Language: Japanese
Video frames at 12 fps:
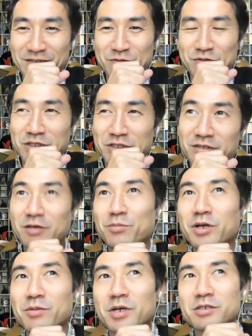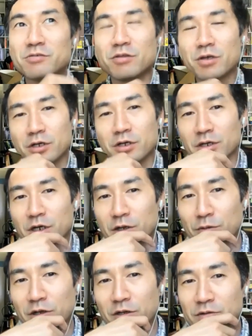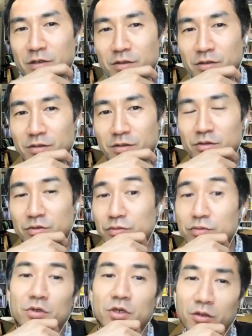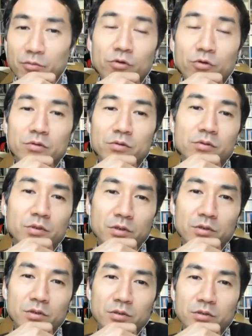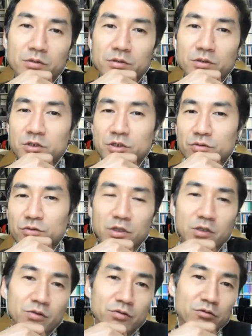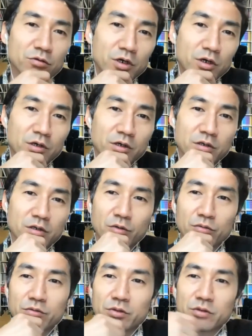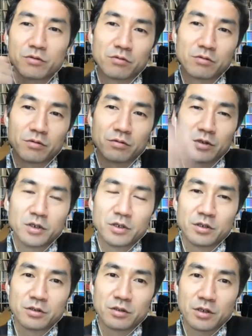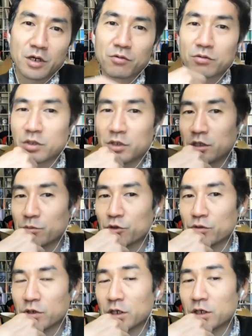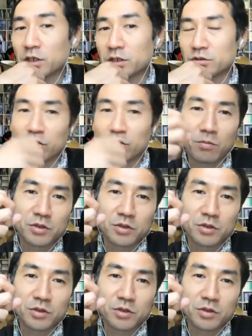そして、やっぱり街の中に現れる、その風景も、印象的というか、うん、本当にこう、運んできたものがそのまま